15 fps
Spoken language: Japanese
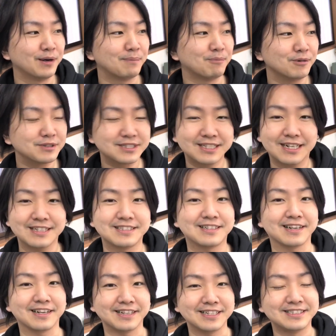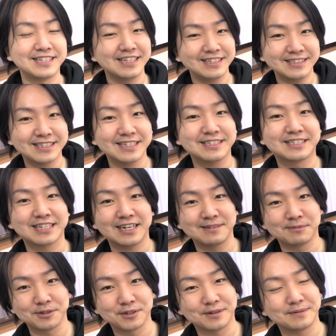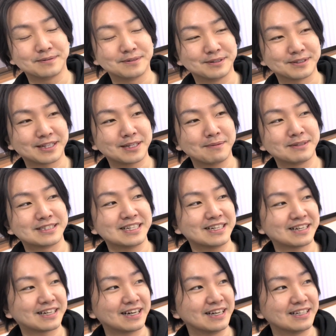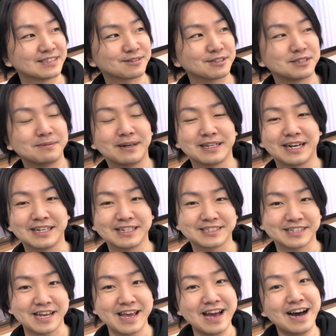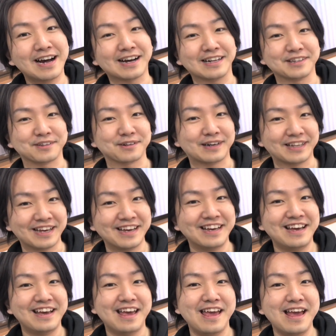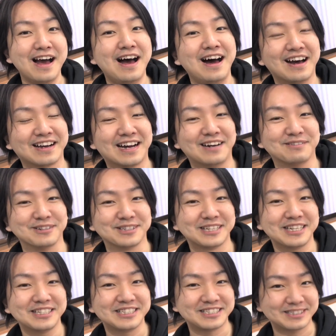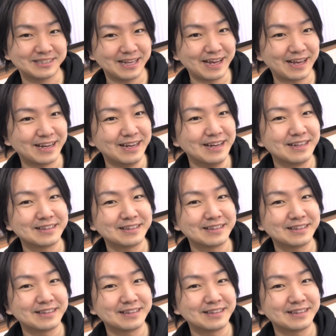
もしかしたらね全然違うものもう例えば前回少し前に話したエアーガンとかねエアーガンを手にして